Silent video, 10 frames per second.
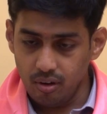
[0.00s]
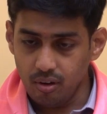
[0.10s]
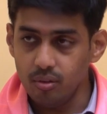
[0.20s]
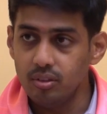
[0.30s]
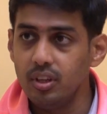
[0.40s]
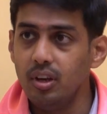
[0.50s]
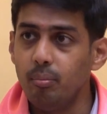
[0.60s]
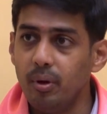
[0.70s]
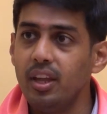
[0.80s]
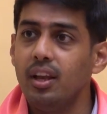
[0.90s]
కౌన్సిల్
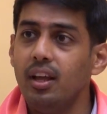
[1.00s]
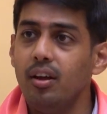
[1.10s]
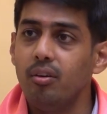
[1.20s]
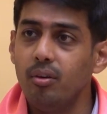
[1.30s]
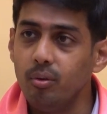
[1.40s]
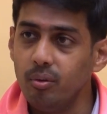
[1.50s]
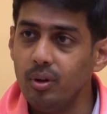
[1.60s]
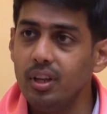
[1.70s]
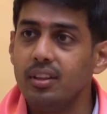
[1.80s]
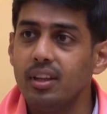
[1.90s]
పైన
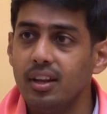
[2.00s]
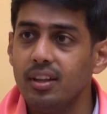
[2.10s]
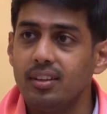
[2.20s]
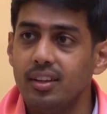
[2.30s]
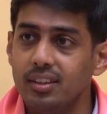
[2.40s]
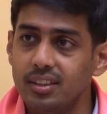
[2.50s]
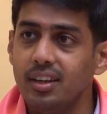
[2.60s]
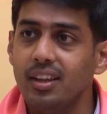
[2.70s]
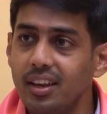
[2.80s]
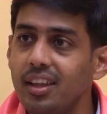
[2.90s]
ఓన్లీ తెరాస
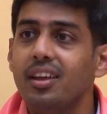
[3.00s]
జెండానే